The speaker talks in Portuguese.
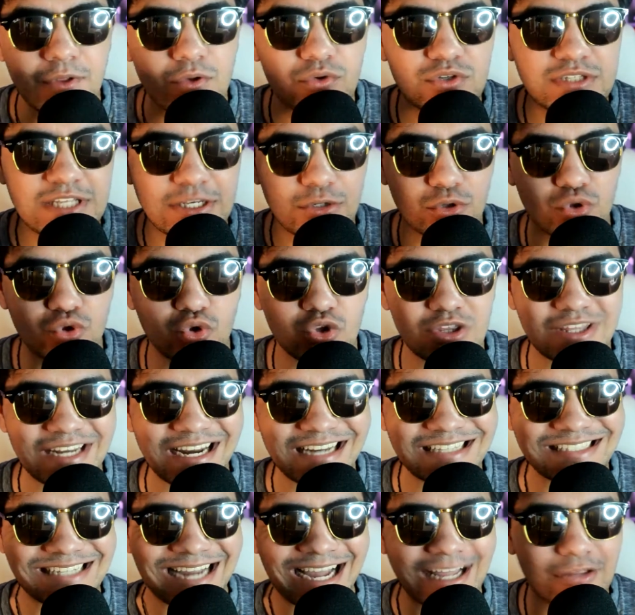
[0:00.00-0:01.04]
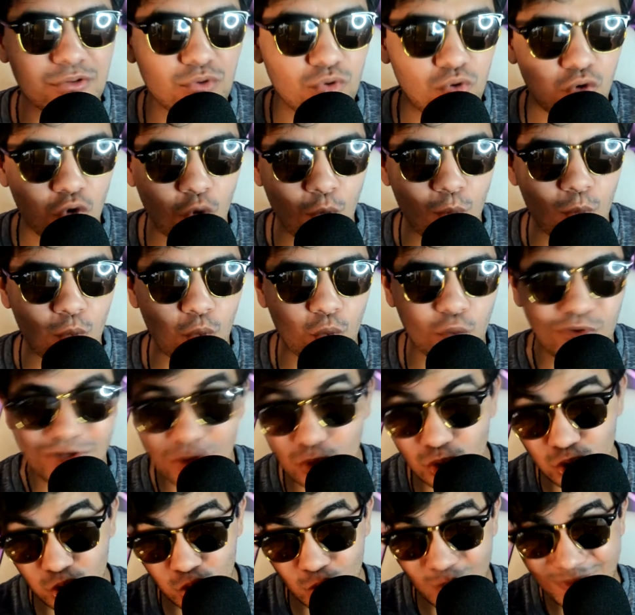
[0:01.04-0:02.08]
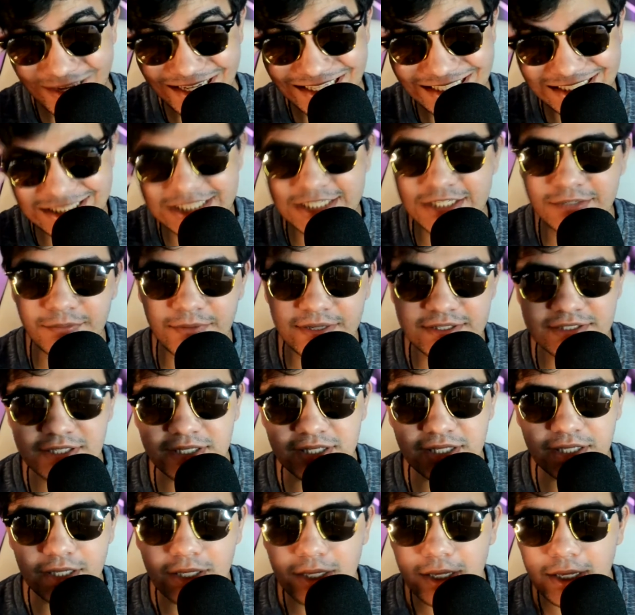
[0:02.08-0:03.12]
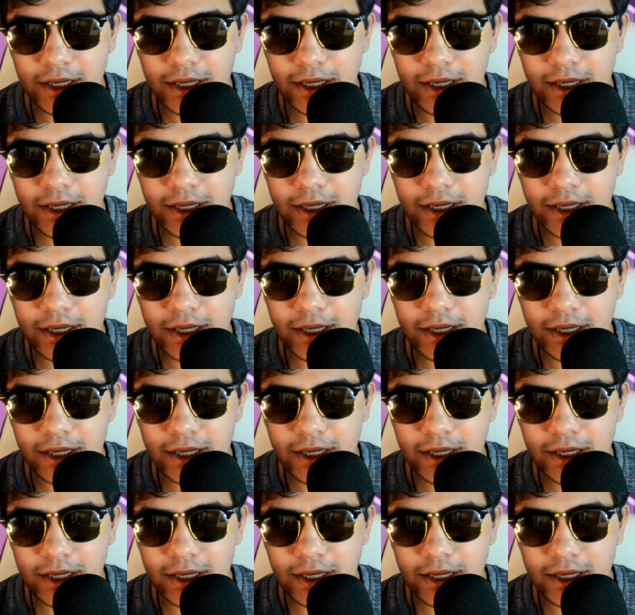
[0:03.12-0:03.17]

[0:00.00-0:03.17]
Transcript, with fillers: Eu sei que eu tô trajado como um youtuber mas aqui.